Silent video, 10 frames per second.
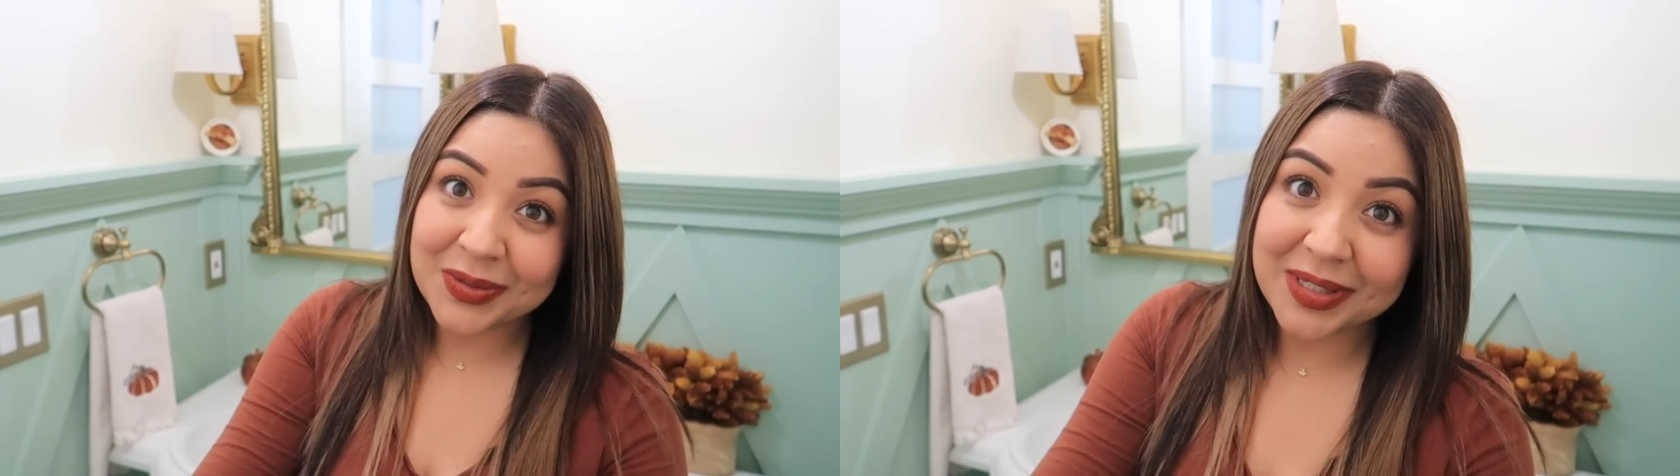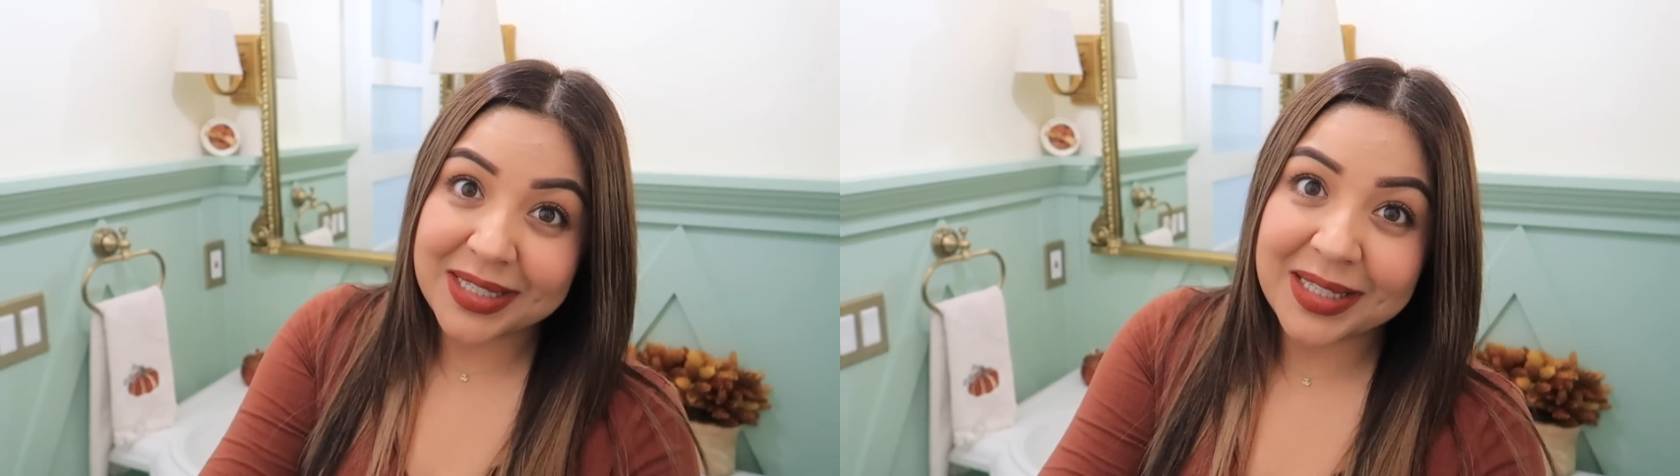
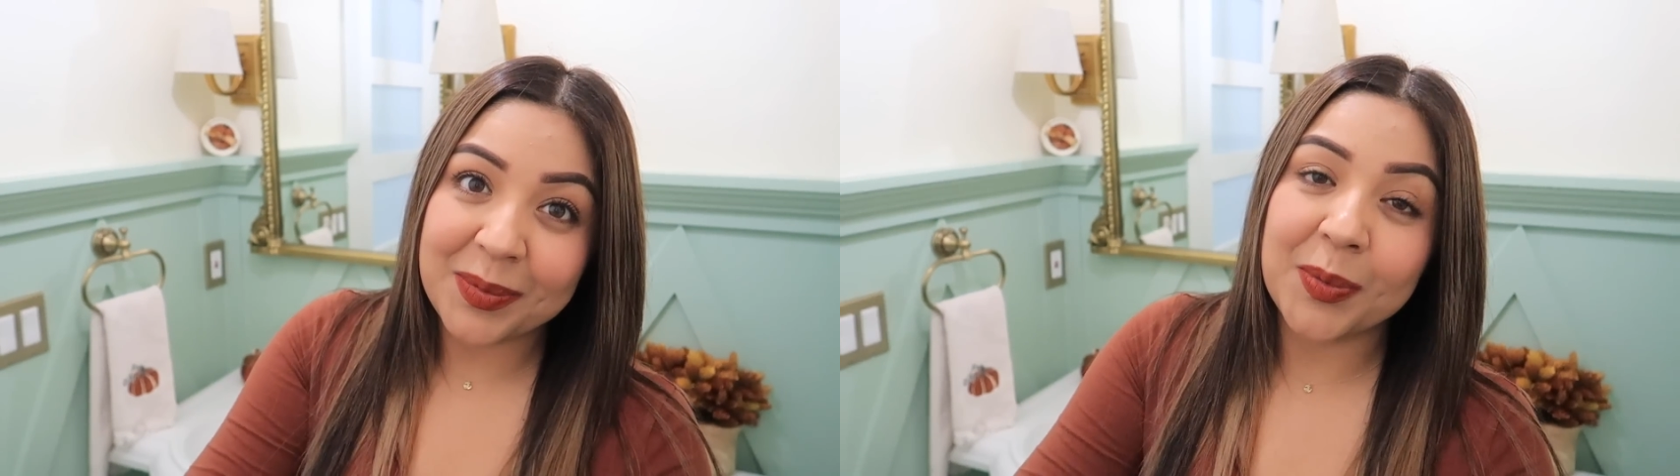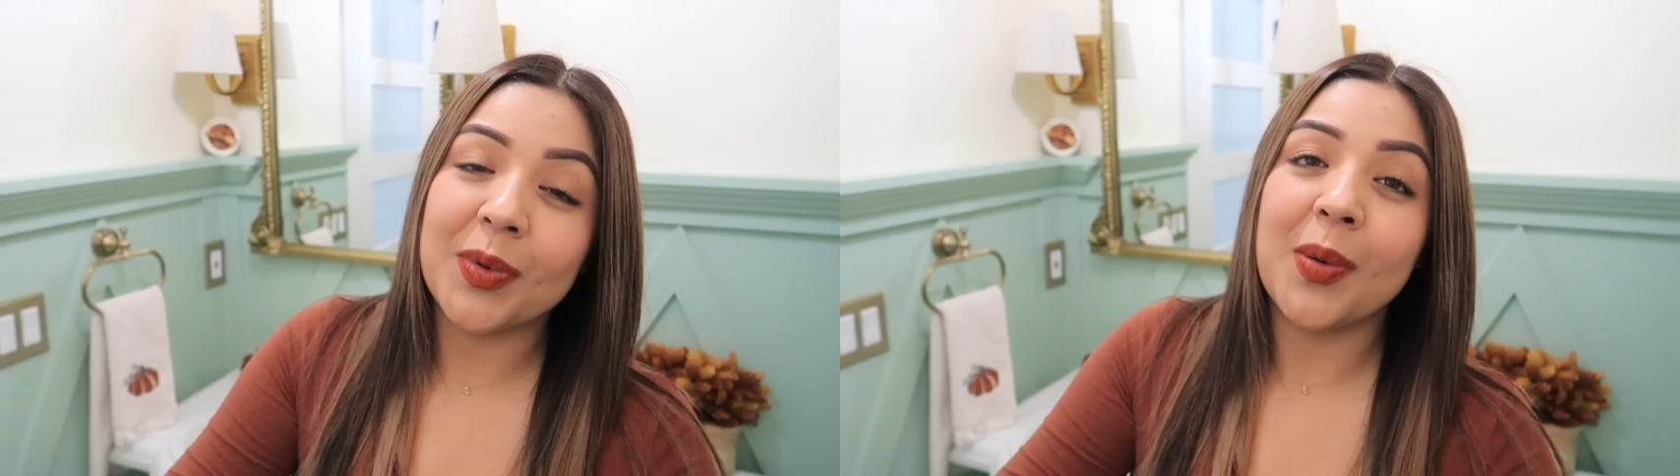ustedes
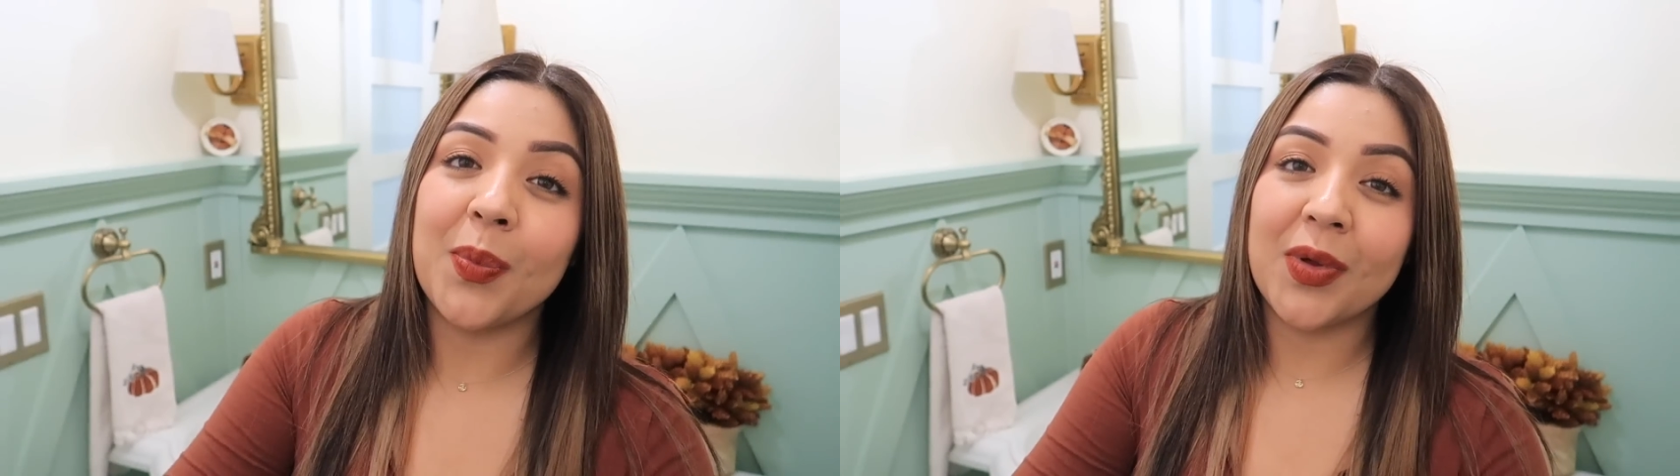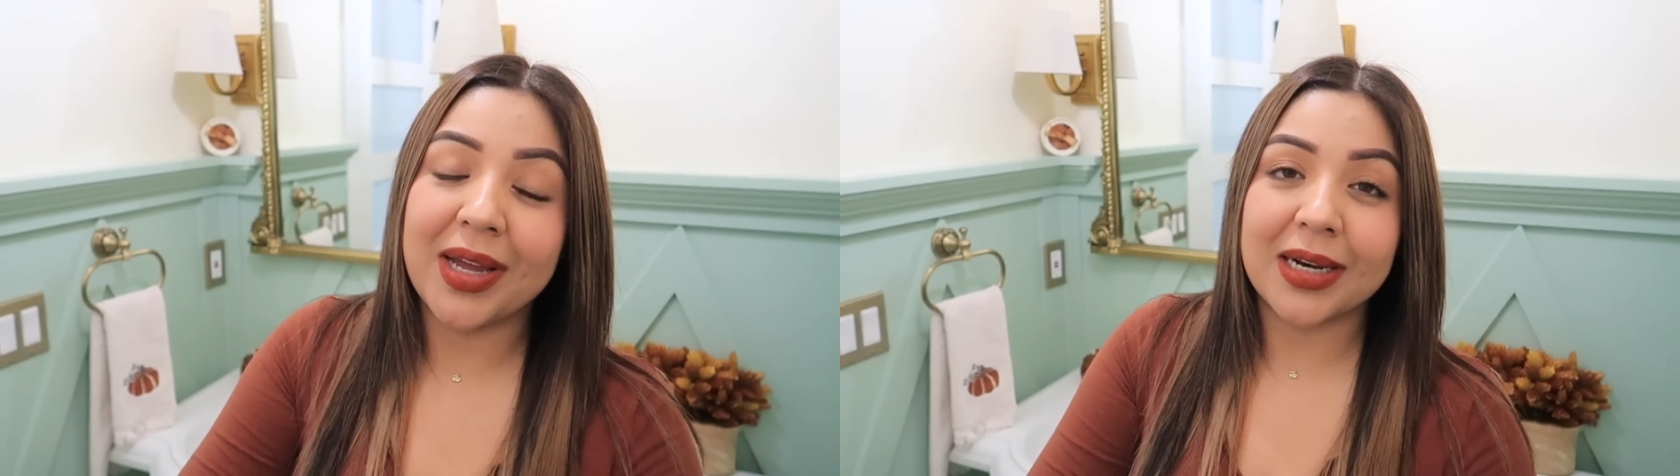también por
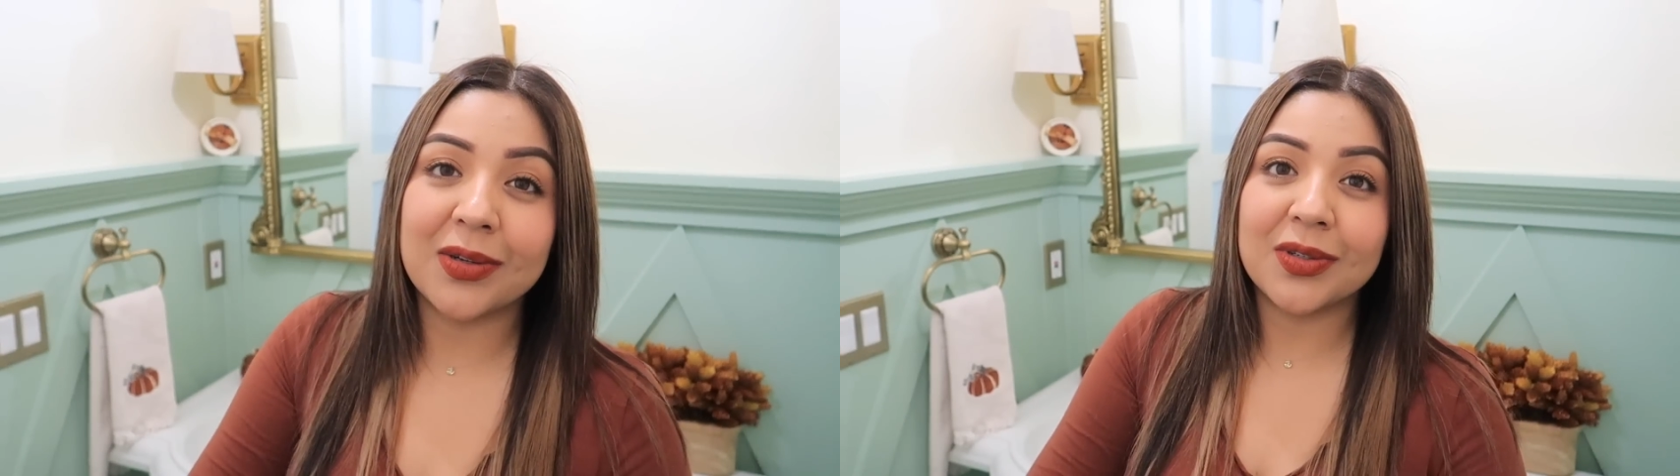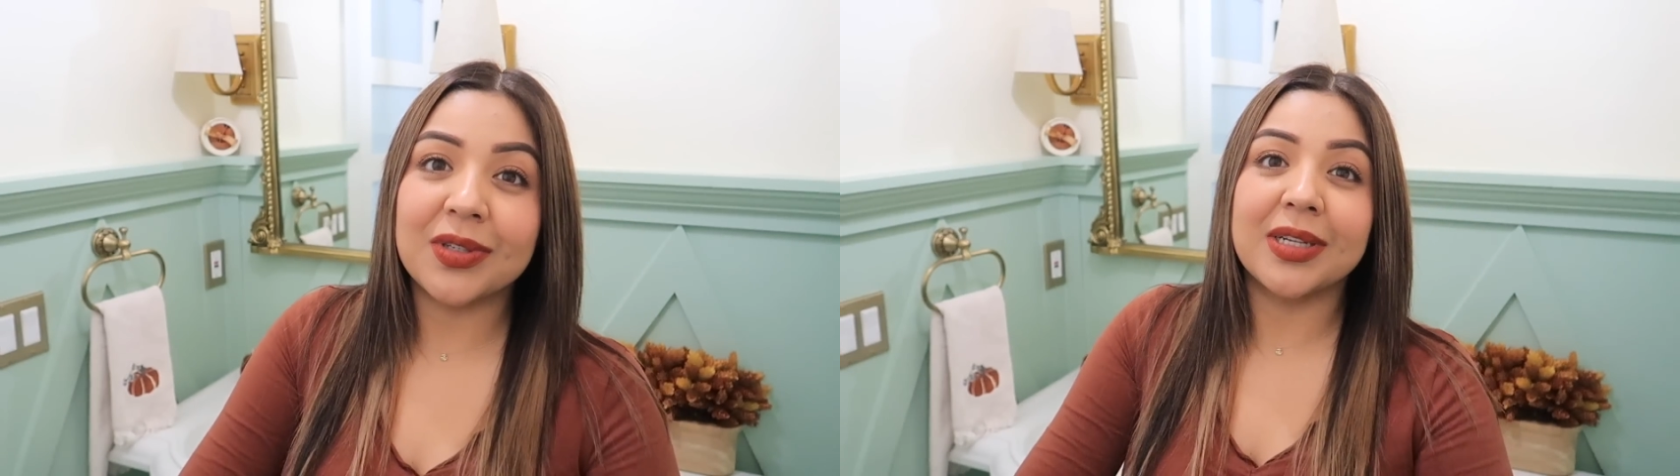apoyarnos.